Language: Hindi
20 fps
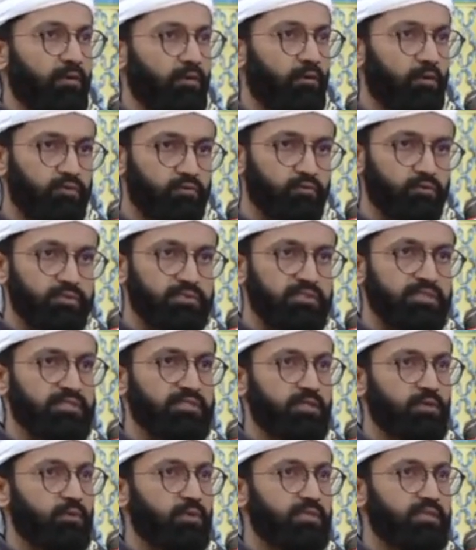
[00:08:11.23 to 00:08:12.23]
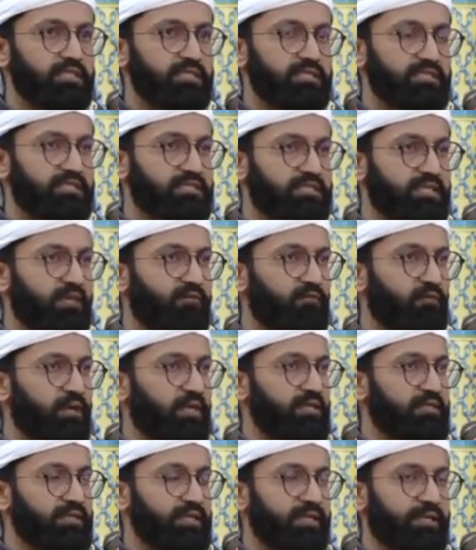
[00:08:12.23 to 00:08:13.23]
और दूसरी ज़रूरत की चीज़ें हैं वो
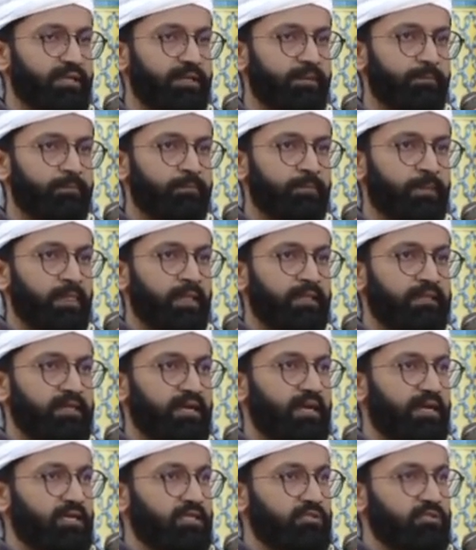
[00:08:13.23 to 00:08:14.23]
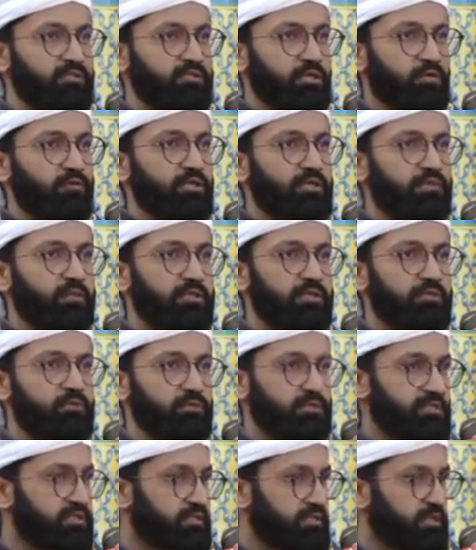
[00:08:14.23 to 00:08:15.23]
रखते हैं ताकि जो ज़रूरतमंद
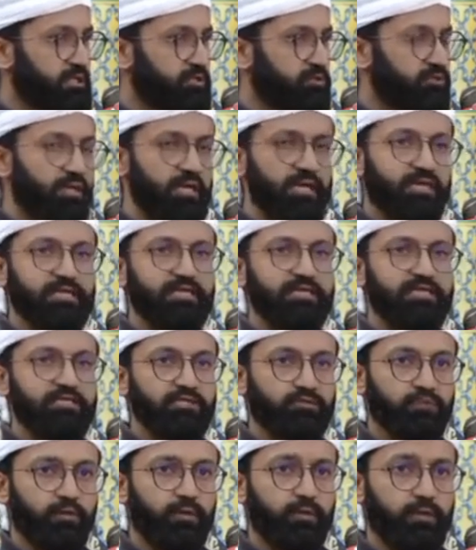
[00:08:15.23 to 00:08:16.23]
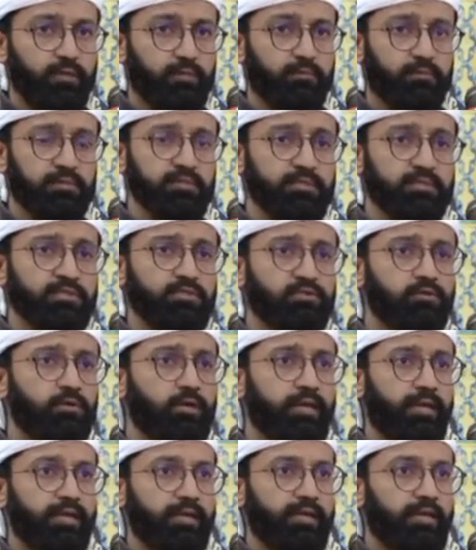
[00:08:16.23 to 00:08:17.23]
जो जिस तरह यूटिलिटी स्टोर है
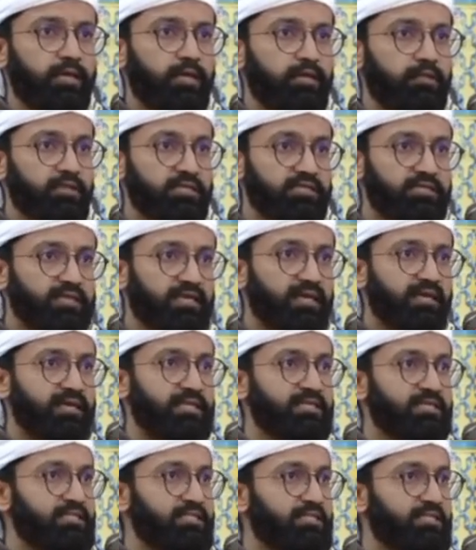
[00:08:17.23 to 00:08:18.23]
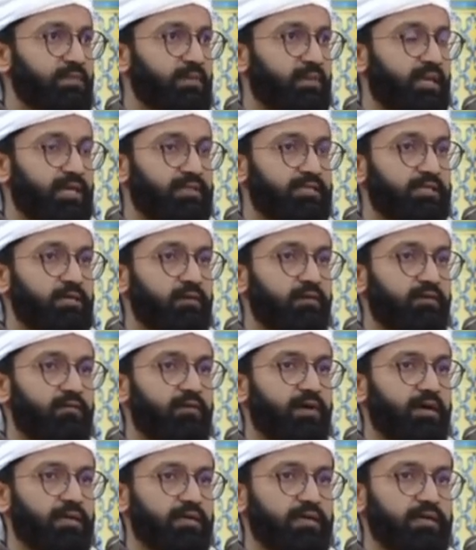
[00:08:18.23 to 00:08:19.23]
स्टोर है इस तरह की चीज़ बनाते हैं और
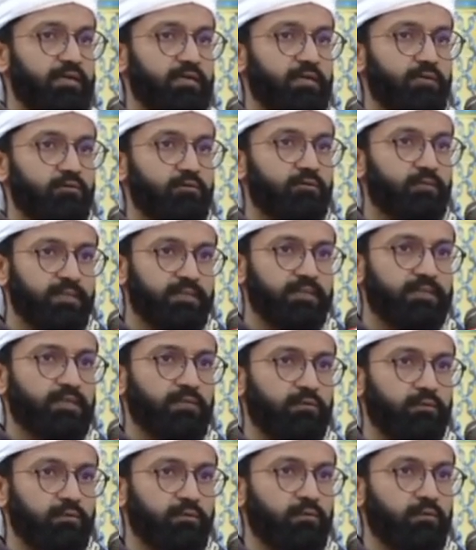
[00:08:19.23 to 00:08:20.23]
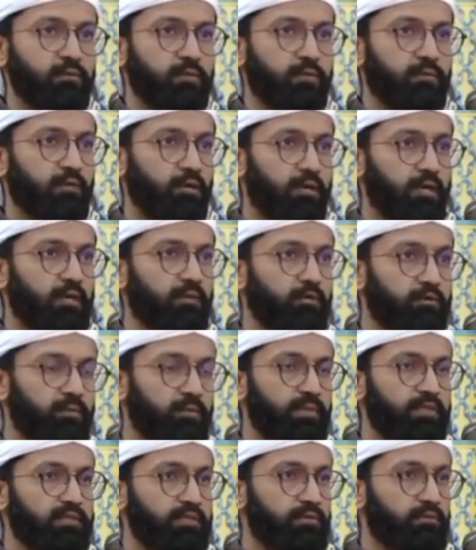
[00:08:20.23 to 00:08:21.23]
वहाँ की हुकूमत ने उनको लोकल
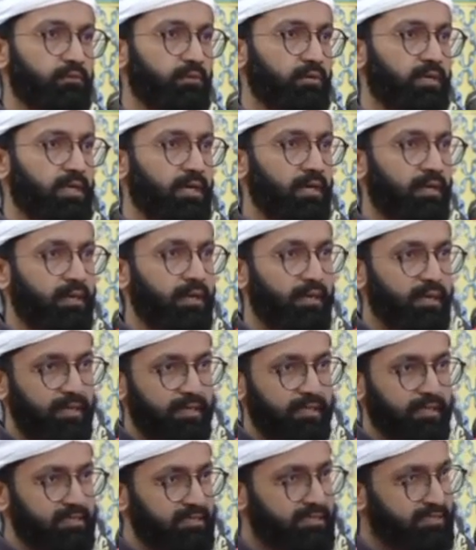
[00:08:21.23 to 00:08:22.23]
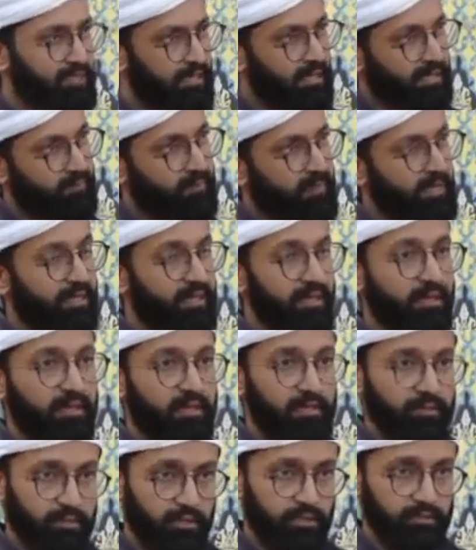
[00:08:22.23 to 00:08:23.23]
हुकूमत ने उनको कहा कि इस काम में
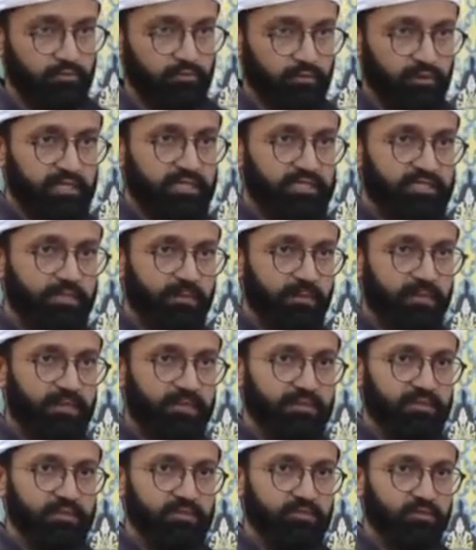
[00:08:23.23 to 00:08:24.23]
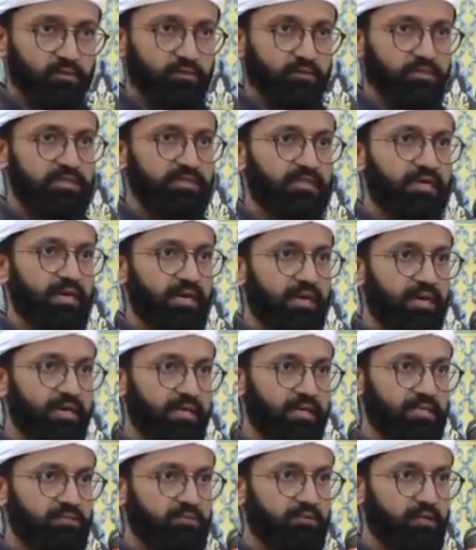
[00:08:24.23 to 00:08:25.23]
हजूर की जमात के जो
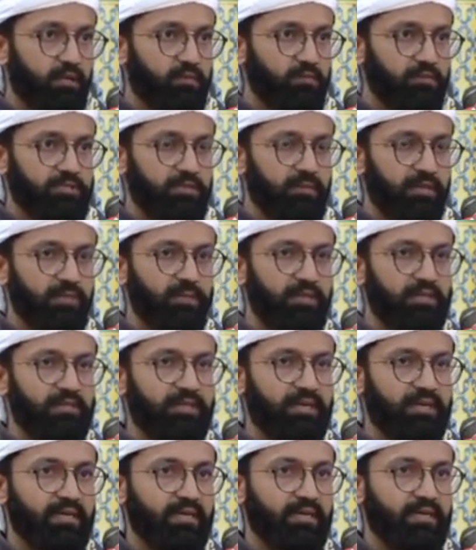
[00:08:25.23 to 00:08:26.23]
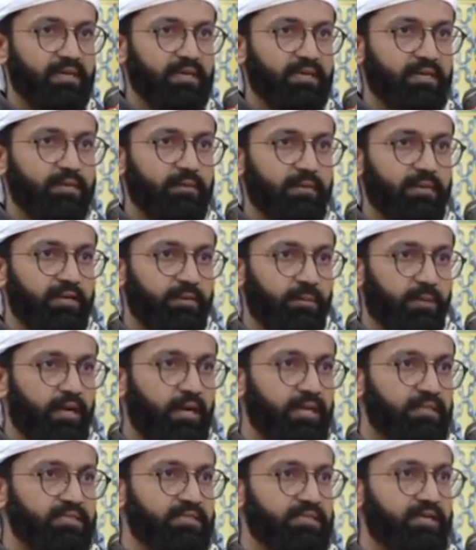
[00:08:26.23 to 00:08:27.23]
अहदेदारान हैं इसलाल मुस्लिम बरतानिया की एक
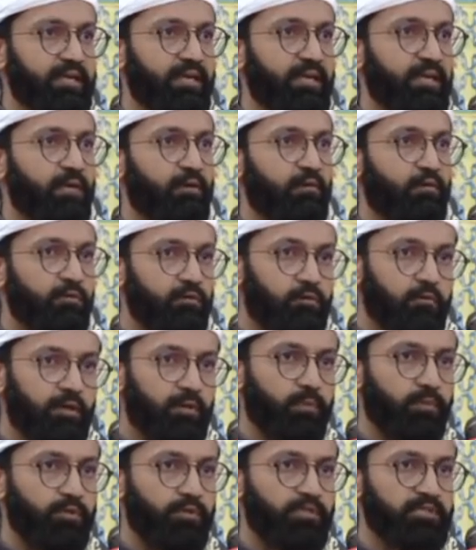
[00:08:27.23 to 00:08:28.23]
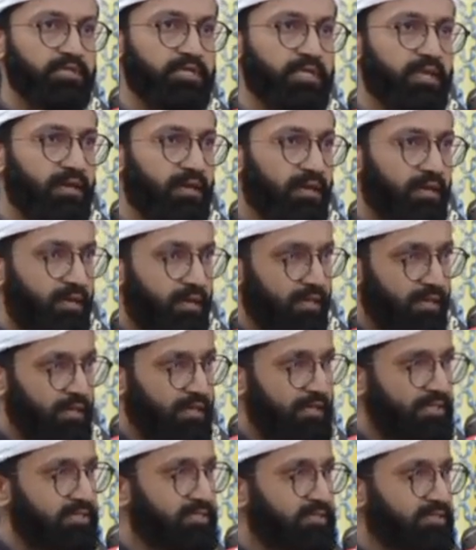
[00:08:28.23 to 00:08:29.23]
ब्रांच के उनको अप्रोच किया कि
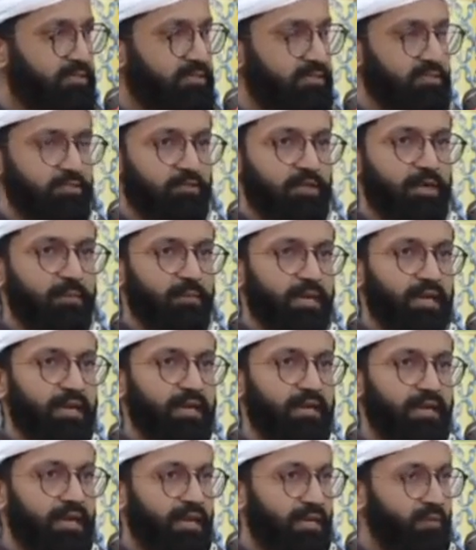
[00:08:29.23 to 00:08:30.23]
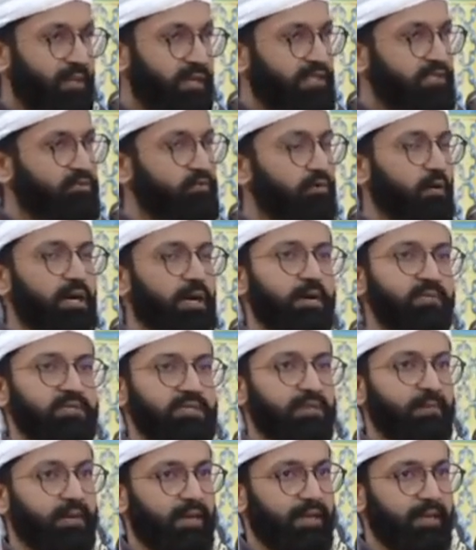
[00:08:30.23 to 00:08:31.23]
इस जो हमारा काम है इसको आप
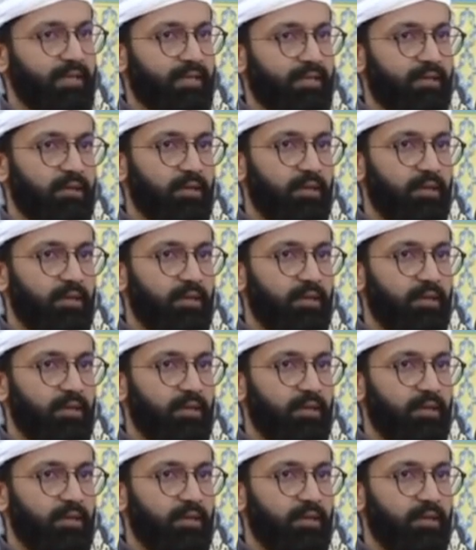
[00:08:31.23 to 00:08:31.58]
संभालें